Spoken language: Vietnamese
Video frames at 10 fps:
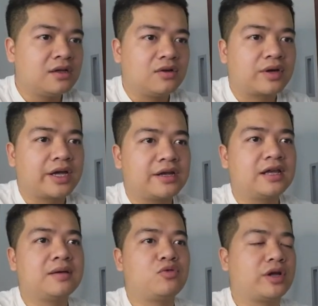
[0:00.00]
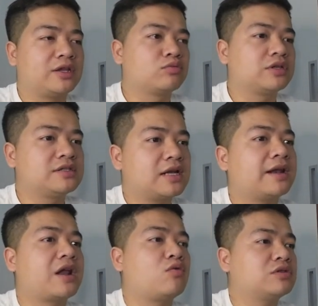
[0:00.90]
Ok, đây là một cái thông tin rất là
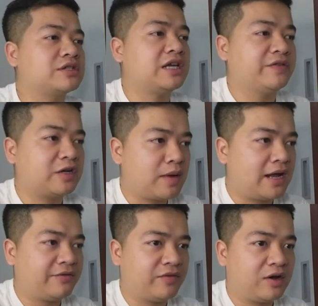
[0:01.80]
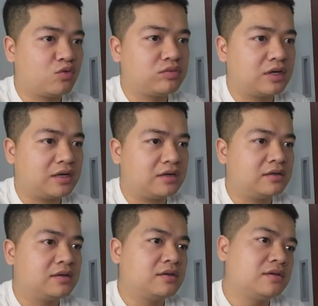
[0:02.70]
nóng chia sẻ với các bạn, và cũng
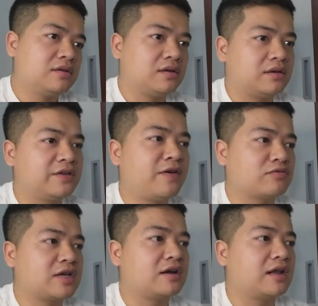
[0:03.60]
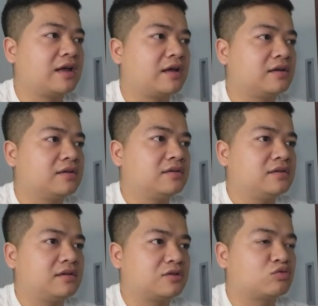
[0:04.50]
hy vọng rằng là
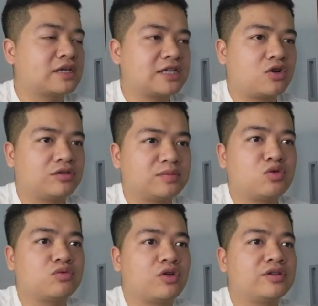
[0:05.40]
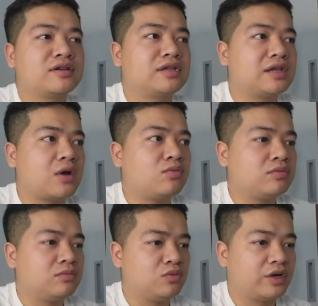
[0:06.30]
chúng ta sẽ còn tiếp tục có những cái tin nóng,
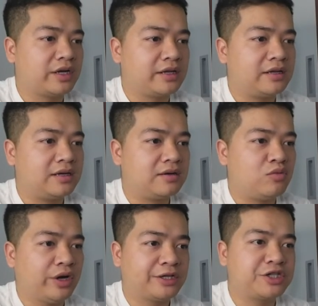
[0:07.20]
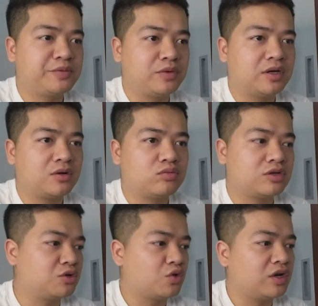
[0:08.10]
một cái buổi livestream cũng
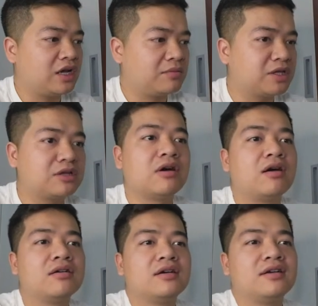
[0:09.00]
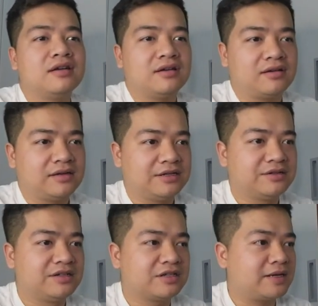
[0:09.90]
tương đối là bất thường để
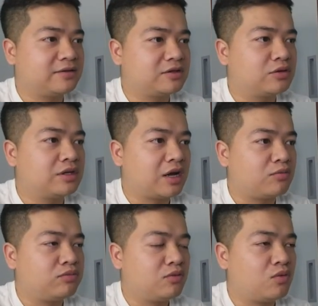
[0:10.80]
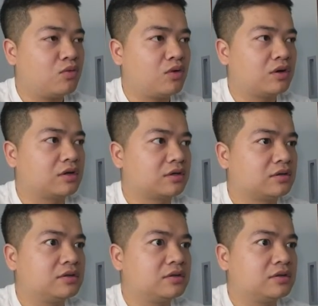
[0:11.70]
gửi đến các bạn những thông tin nóng của